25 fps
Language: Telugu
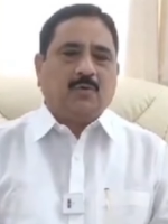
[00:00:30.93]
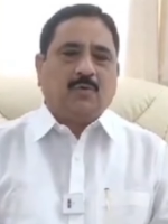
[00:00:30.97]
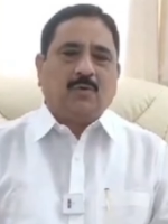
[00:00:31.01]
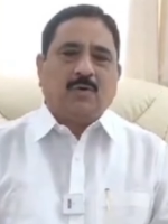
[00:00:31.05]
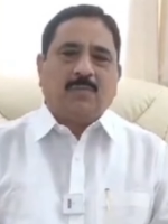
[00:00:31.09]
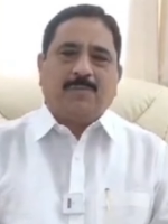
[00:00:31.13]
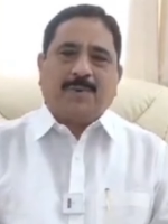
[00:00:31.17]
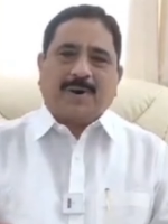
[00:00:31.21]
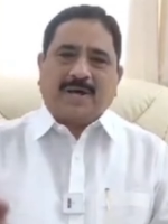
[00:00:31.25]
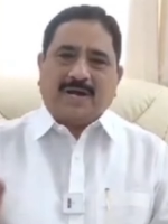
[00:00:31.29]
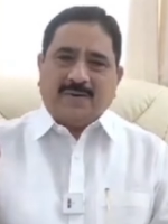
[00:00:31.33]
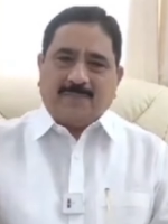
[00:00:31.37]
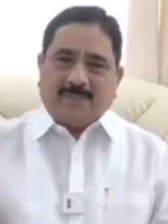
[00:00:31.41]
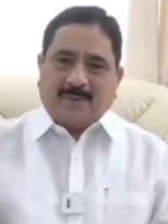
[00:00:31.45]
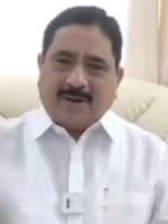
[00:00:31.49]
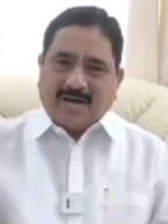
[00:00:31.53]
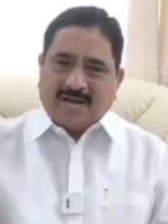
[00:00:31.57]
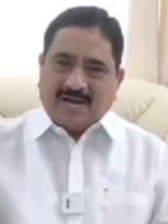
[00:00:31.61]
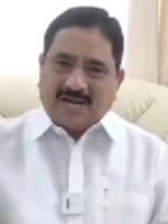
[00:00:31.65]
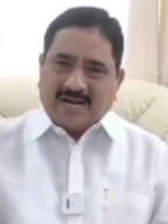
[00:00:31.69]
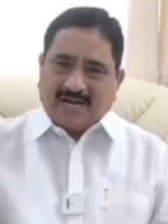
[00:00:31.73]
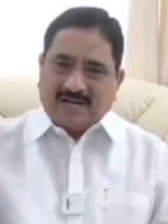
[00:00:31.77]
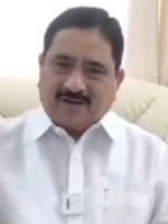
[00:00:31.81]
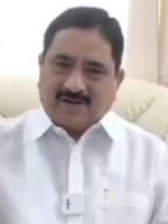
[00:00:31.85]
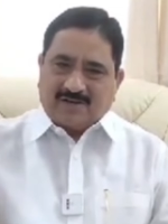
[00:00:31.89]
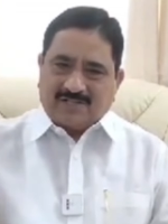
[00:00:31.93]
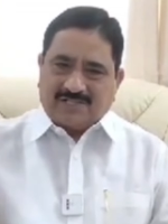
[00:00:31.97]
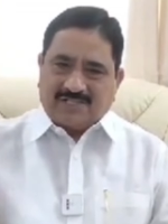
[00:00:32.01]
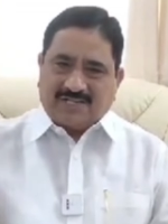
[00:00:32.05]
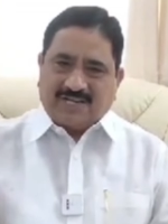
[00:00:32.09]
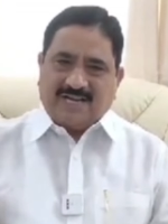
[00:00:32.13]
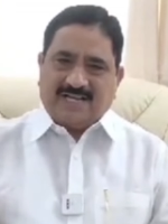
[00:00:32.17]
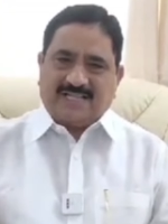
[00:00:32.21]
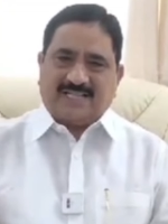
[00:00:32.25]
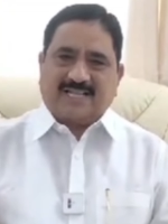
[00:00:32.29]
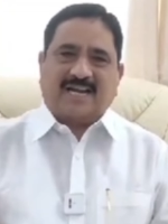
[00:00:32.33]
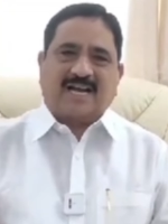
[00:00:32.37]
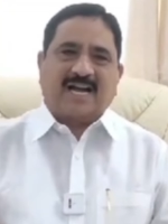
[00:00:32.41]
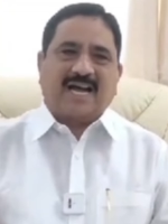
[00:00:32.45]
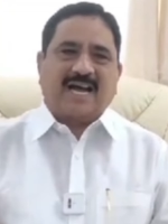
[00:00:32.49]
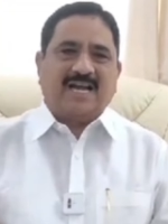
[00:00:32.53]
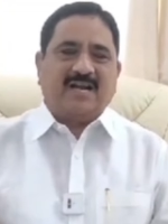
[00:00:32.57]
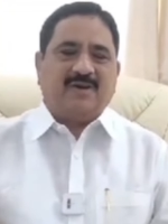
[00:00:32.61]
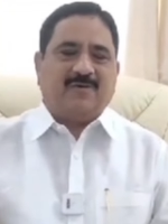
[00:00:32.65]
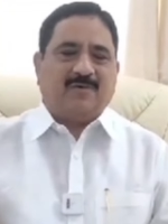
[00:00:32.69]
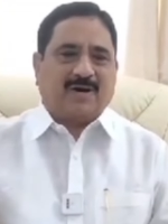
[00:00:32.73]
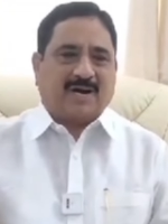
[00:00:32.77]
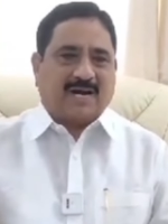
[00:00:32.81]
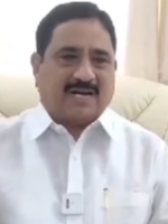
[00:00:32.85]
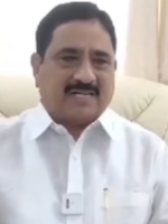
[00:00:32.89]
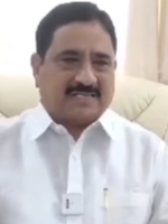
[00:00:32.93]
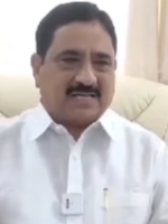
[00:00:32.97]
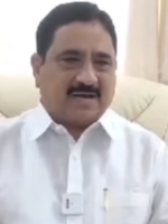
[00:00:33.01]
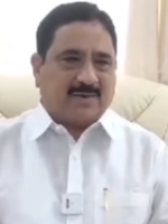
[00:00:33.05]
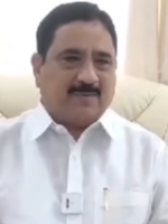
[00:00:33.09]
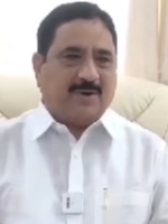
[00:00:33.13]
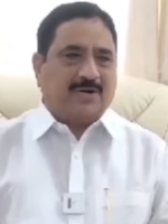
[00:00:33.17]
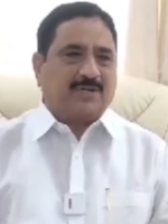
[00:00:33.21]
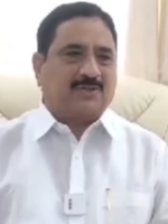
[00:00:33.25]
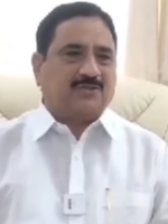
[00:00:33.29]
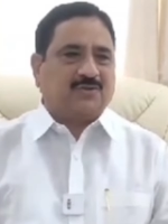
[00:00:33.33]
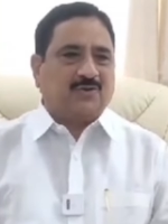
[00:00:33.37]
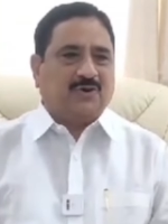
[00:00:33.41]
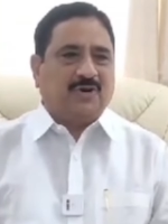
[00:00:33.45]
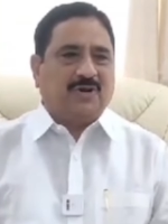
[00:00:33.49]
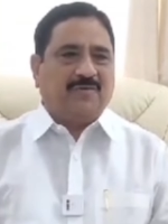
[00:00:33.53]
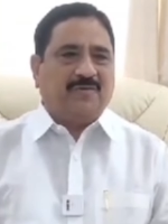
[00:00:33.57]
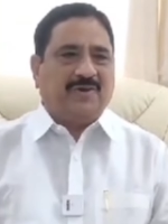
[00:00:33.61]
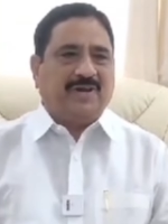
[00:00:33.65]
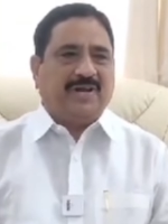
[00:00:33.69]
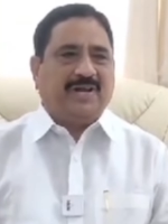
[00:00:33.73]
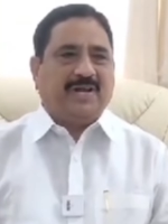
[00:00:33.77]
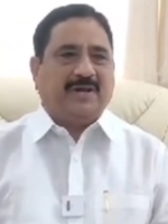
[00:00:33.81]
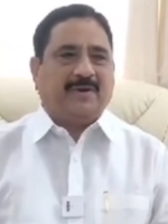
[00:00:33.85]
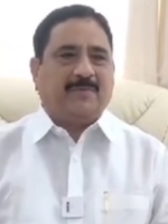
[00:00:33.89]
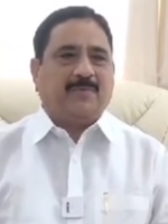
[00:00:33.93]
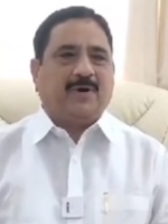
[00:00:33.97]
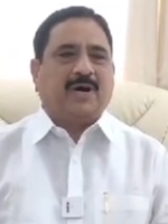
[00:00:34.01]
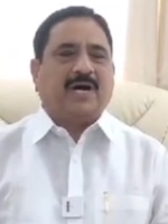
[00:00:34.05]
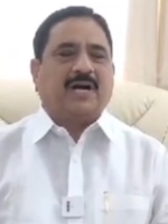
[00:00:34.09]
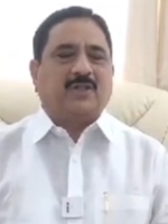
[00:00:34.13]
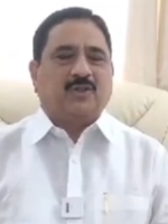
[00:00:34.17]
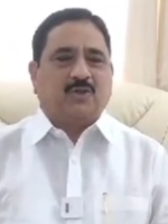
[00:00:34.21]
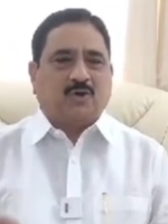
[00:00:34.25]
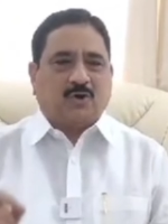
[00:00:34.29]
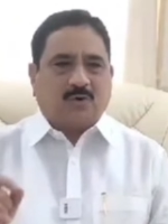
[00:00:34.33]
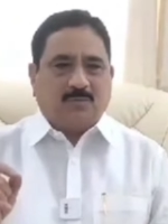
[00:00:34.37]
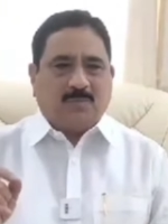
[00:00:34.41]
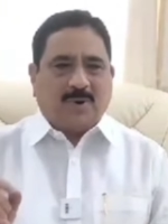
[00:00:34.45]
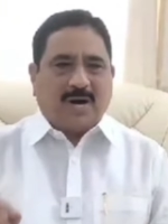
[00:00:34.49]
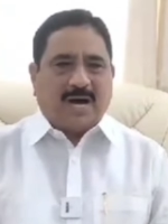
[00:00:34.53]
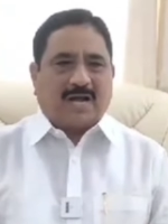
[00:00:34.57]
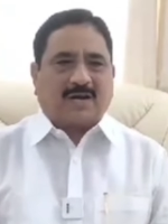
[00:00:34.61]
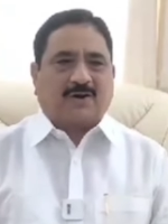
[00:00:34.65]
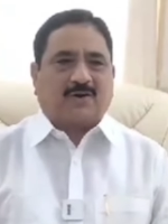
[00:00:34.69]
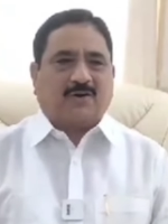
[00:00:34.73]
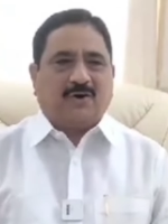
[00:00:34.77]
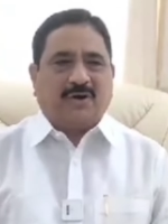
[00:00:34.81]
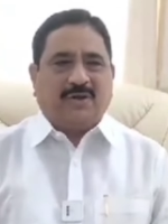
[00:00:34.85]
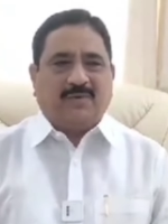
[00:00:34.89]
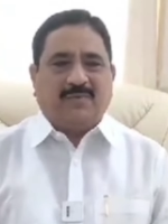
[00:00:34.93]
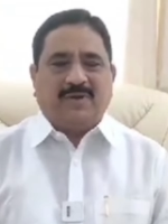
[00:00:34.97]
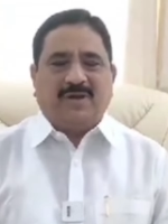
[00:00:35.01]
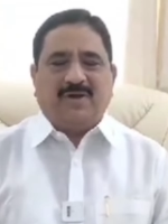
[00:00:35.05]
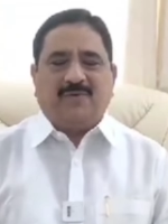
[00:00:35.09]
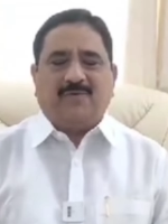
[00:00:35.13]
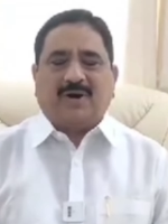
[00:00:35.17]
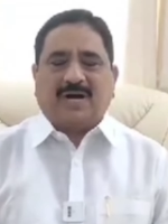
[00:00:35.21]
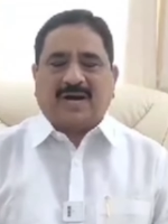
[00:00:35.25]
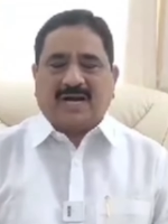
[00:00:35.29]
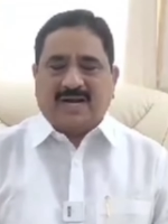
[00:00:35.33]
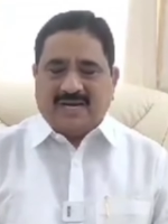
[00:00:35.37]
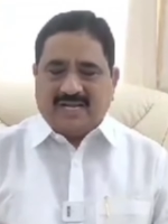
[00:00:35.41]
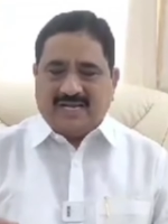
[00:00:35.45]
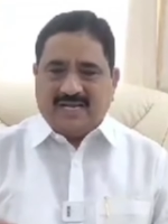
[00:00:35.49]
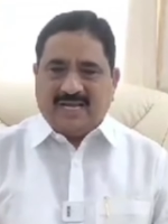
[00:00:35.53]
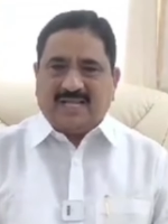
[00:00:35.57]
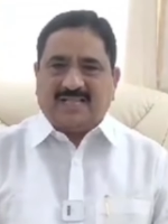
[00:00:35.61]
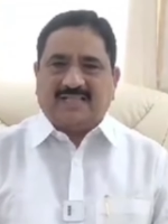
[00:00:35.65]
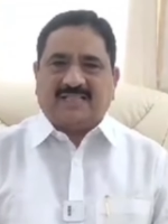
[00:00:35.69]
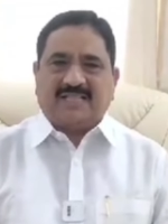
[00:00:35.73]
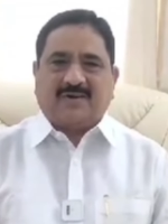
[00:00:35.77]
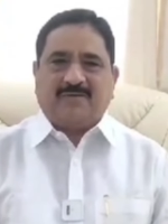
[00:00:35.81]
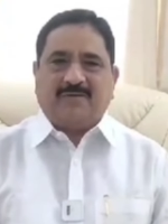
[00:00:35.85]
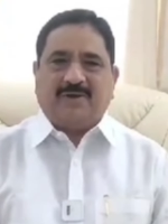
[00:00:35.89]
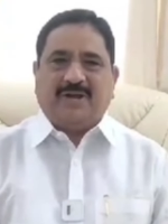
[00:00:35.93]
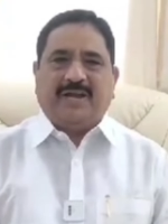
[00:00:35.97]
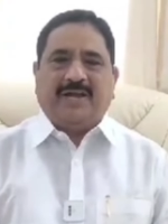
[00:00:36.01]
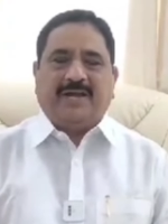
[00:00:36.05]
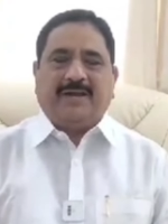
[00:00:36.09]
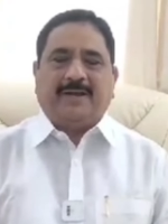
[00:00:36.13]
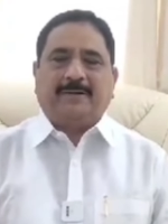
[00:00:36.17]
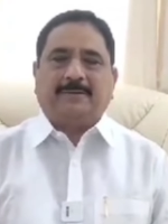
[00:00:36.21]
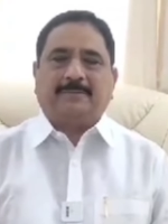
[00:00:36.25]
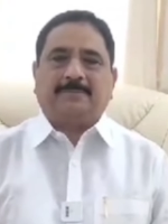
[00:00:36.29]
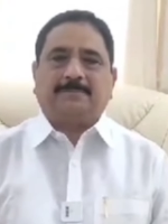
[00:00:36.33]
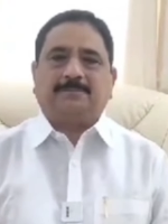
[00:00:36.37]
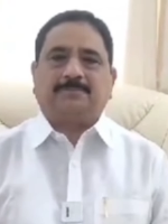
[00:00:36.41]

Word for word: నువ్వు పరిపాలనకు చేతగాని ఒక అసమర్థుడివి ఒక దుర్మార్గుడివి ఒక నియంతవి